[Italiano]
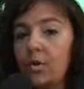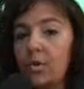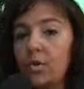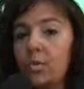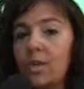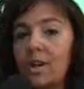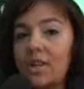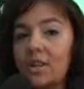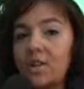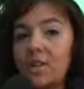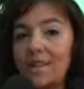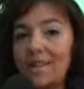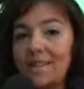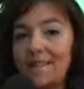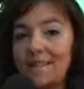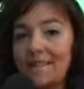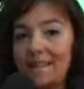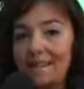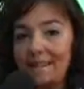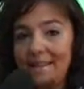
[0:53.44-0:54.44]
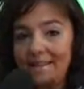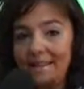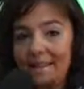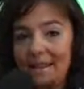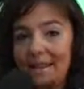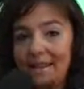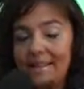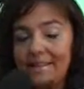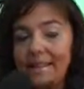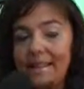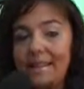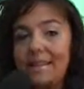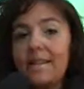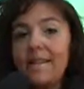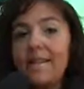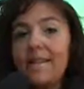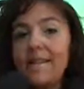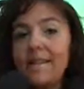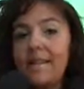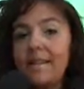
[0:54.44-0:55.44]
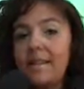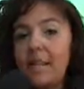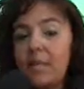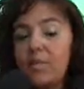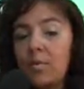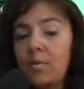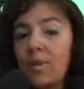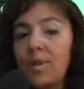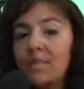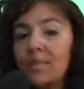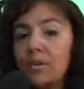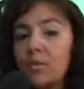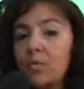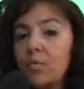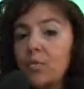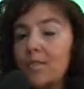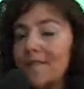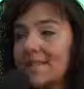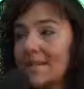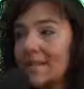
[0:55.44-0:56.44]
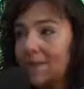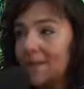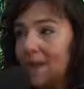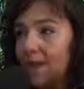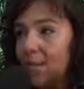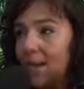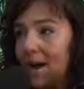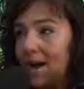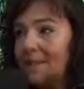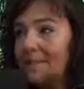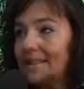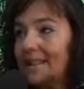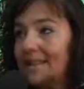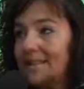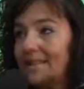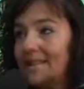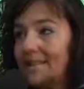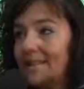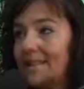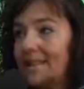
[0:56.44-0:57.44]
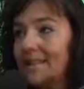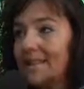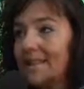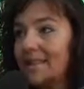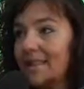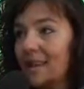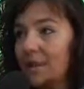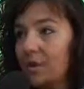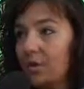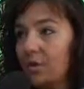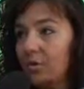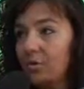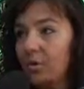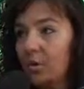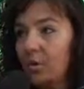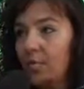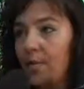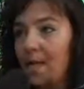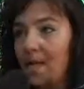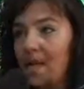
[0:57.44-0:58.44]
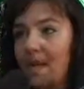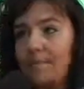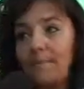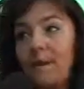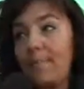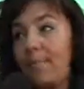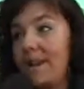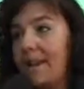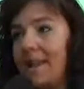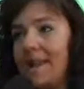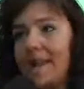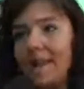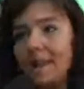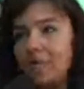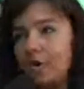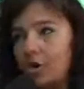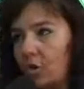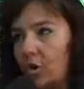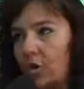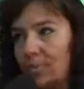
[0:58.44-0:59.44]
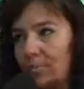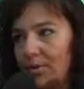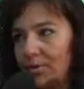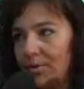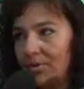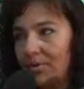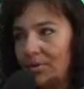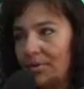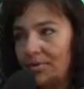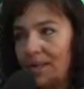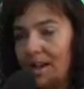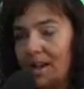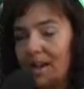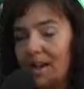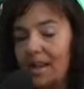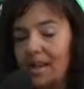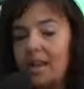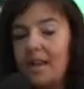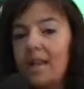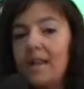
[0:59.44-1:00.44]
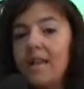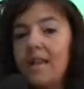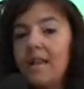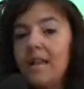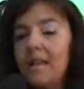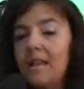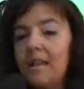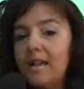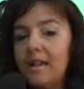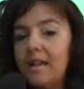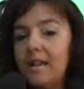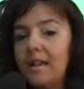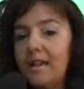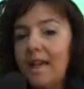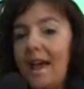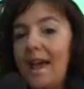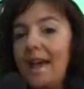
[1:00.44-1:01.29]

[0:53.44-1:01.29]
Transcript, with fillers: per cui l'Agenzia delle Entrate nel momento in cui si è adeguata alla sentenza della Corte europea ma perché altro non poteva fare, eh,